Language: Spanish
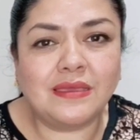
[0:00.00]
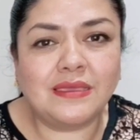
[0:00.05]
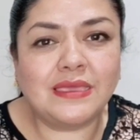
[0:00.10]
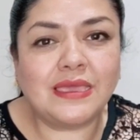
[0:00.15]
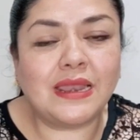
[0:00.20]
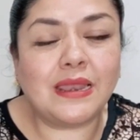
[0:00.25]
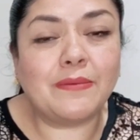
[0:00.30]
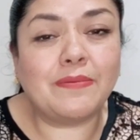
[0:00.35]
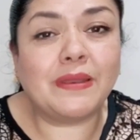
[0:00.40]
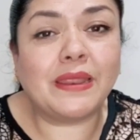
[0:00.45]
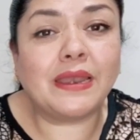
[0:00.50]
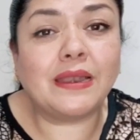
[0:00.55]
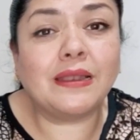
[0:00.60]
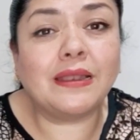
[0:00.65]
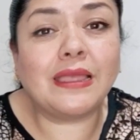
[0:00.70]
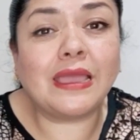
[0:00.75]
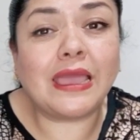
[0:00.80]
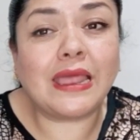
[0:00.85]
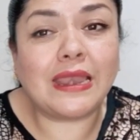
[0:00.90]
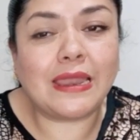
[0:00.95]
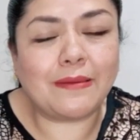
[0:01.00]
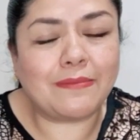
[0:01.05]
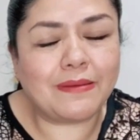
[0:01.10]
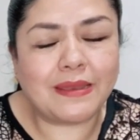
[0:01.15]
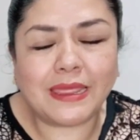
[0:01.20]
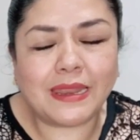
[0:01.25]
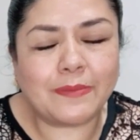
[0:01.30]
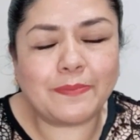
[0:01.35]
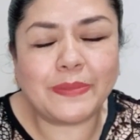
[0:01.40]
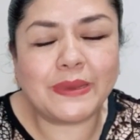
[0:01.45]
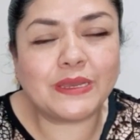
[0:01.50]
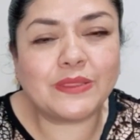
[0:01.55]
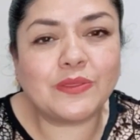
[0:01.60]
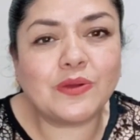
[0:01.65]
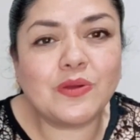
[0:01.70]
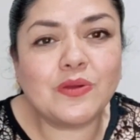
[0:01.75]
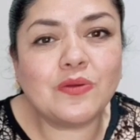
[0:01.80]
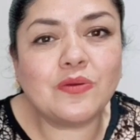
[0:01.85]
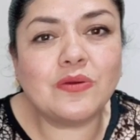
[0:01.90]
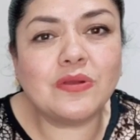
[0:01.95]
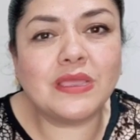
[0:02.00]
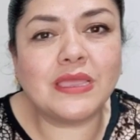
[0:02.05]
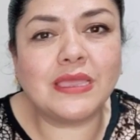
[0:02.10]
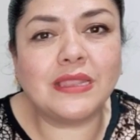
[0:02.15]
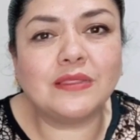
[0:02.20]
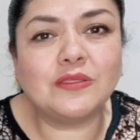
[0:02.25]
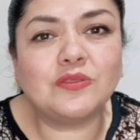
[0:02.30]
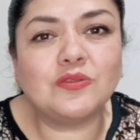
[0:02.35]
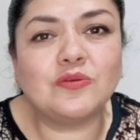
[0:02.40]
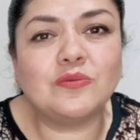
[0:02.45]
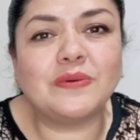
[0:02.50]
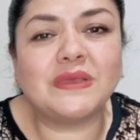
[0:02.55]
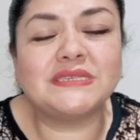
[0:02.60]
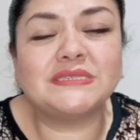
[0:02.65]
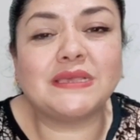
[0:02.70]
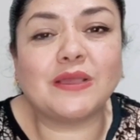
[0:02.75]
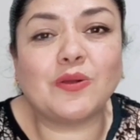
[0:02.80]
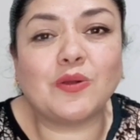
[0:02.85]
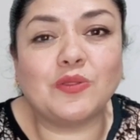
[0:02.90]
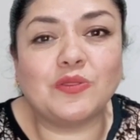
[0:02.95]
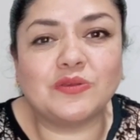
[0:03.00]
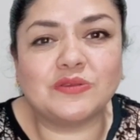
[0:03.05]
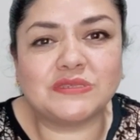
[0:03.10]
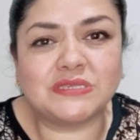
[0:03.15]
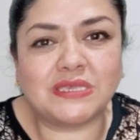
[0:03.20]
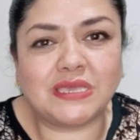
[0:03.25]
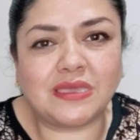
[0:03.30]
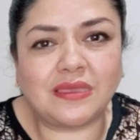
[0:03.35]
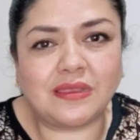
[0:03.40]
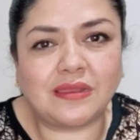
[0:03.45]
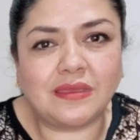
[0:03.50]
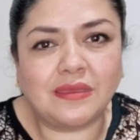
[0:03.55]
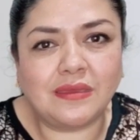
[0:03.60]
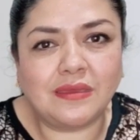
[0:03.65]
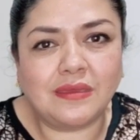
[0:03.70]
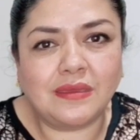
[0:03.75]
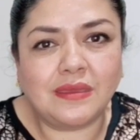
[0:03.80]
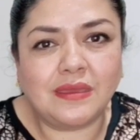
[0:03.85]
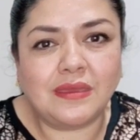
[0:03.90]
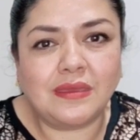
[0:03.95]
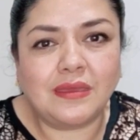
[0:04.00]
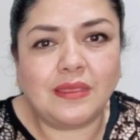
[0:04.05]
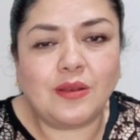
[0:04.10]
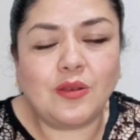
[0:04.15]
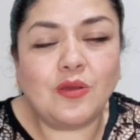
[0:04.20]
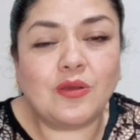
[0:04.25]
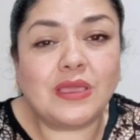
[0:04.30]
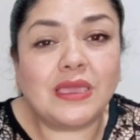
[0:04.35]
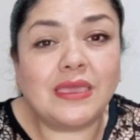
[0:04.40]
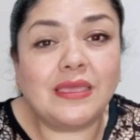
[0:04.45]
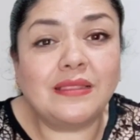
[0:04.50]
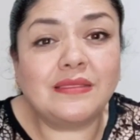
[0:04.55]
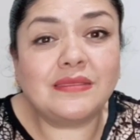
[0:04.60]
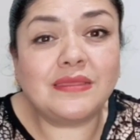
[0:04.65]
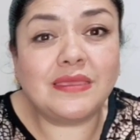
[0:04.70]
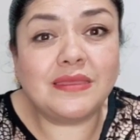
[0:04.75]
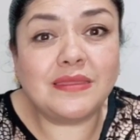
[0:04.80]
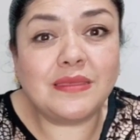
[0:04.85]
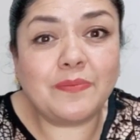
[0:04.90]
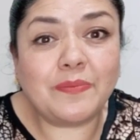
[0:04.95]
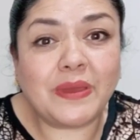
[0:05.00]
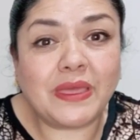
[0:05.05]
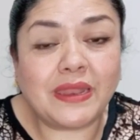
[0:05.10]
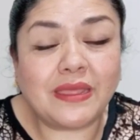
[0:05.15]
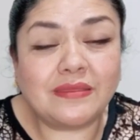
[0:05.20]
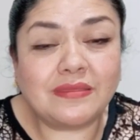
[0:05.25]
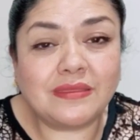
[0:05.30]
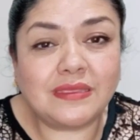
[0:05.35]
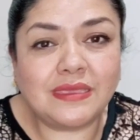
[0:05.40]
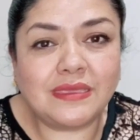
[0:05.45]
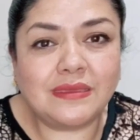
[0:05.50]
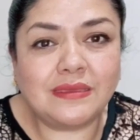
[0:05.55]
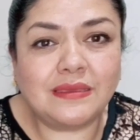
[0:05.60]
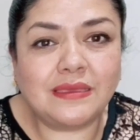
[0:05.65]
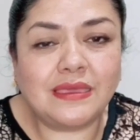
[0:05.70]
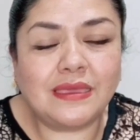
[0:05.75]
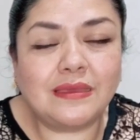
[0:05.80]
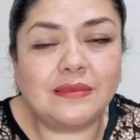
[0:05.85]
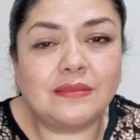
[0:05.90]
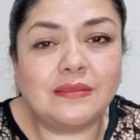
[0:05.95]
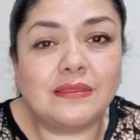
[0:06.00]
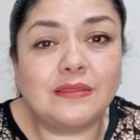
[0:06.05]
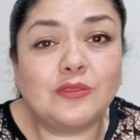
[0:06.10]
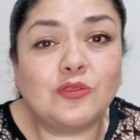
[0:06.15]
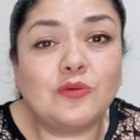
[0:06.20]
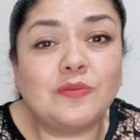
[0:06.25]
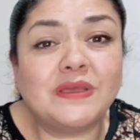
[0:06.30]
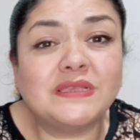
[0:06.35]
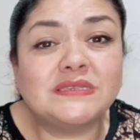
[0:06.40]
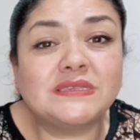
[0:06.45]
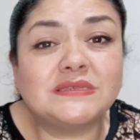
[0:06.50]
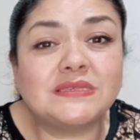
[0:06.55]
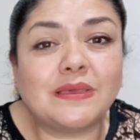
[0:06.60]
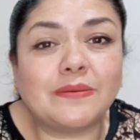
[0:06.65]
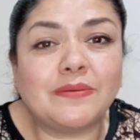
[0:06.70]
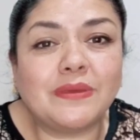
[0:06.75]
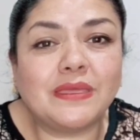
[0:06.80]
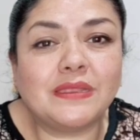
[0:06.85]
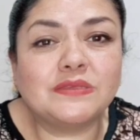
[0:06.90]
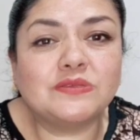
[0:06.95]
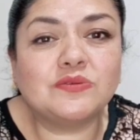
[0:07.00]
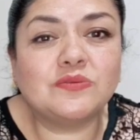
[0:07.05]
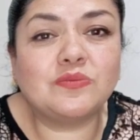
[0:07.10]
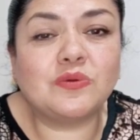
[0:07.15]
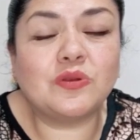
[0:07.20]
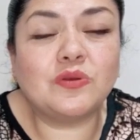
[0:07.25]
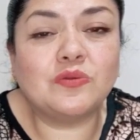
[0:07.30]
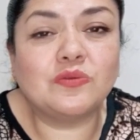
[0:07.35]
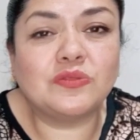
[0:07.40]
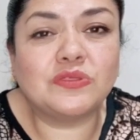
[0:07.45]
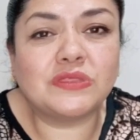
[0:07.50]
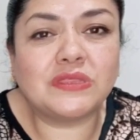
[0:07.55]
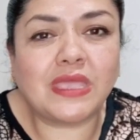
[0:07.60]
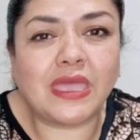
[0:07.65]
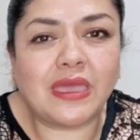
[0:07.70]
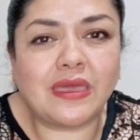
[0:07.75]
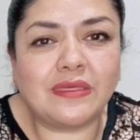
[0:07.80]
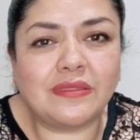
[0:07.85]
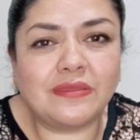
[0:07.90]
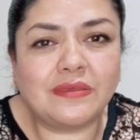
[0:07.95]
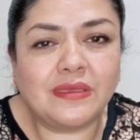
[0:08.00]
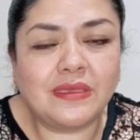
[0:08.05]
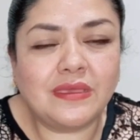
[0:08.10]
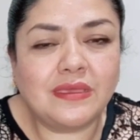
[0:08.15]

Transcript: Y al hablar, al hablar, perdón, con Él, tú vas a conocer lo que Él tiene para ti. Eh, tú vas a saber su voluntad.